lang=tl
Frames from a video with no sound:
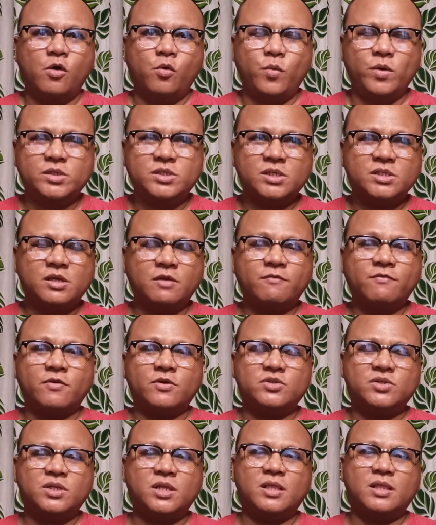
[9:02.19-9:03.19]
Which is
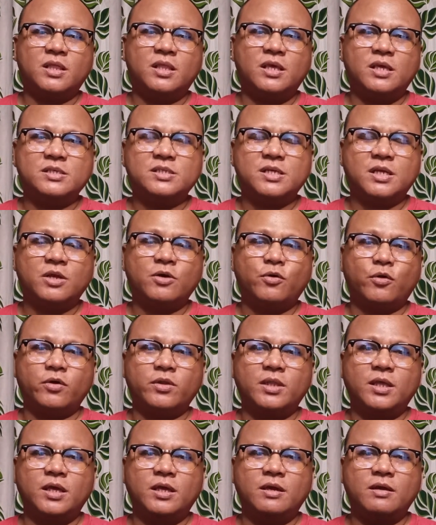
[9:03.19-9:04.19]
unfortunately, sa
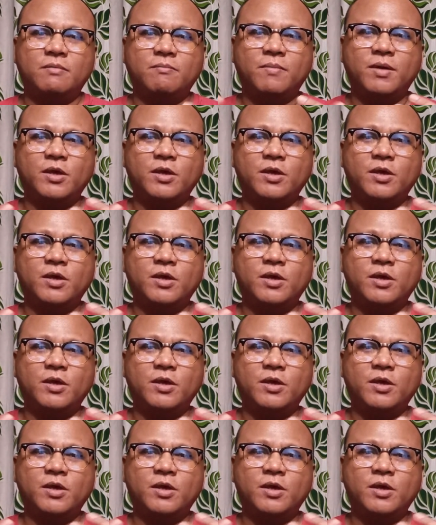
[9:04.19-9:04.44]
recording,